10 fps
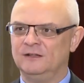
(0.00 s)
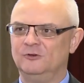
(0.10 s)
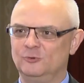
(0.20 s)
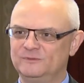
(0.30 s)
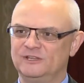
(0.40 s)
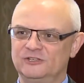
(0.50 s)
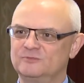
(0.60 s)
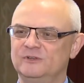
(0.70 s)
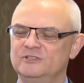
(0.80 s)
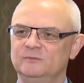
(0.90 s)
lub
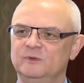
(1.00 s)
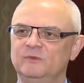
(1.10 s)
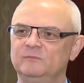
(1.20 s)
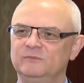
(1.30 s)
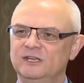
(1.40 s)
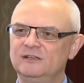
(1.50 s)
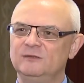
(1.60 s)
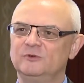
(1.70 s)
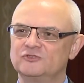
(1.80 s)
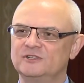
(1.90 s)
też będziemy
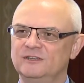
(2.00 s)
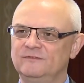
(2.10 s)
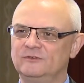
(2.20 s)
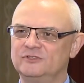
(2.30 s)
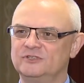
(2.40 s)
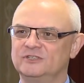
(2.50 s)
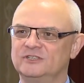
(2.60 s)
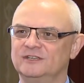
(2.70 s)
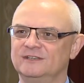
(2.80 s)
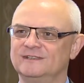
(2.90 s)
mieli
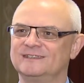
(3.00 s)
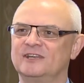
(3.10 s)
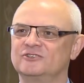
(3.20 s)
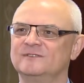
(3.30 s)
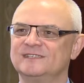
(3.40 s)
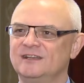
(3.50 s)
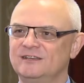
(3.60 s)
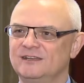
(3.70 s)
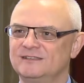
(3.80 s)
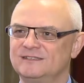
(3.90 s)
możliwość
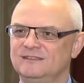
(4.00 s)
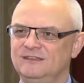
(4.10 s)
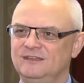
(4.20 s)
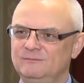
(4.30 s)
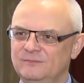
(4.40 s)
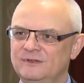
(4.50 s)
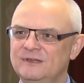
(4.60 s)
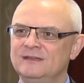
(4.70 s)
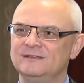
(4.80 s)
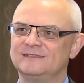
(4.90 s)
zarządzania z nim
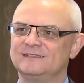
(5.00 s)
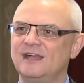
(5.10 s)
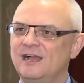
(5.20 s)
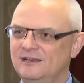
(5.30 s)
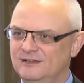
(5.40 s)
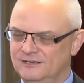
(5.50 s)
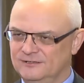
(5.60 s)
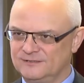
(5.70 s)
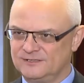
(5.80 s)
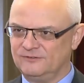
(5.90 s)

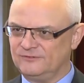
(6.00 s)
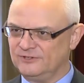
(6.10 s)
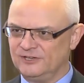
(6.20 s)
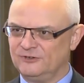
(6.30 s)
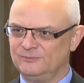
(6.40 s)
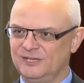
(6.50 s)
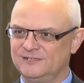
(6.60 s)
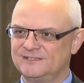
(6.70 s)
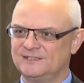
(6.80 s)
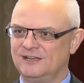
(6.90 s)
zdalnie, z dowolnego
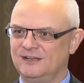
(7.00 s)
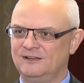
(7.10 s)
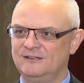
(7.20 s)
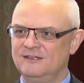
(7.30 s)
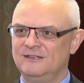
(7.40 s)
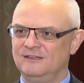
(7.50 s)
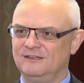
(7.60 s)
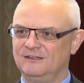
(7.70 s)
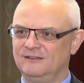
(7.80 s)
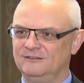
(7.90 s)
miejsca
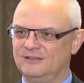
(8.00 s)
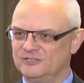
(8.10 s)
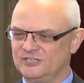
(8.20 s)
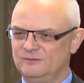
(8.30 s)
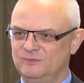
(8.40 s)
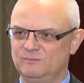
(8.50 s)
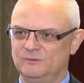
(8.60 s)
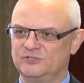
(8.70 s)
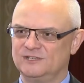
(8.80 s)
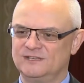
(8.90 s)
e, na Ziemi
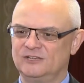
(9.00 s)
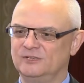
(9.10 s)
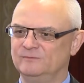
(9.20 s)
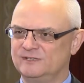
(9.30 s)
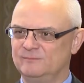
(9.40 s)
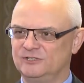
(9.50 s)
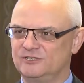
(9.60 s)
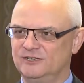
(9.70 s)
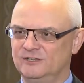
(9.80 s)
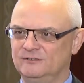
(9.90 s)
poprzez nasze
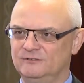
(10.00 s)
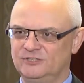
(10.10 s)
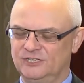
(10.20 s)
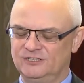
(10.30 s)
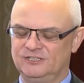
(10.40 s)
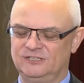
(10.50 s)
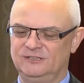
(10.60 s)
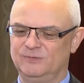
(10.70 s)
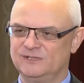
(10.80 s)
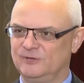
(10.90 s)
bezpieczne
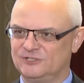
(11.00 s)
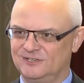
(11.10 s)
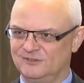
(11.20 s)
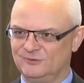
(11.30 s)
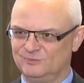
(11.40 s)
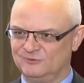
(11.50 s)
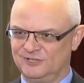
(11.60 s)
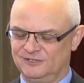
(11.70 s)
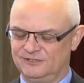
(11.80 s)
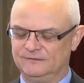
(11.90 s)
sieci i bezpieczne
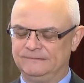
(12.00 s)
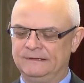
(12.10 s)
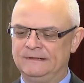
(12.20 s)
komputery.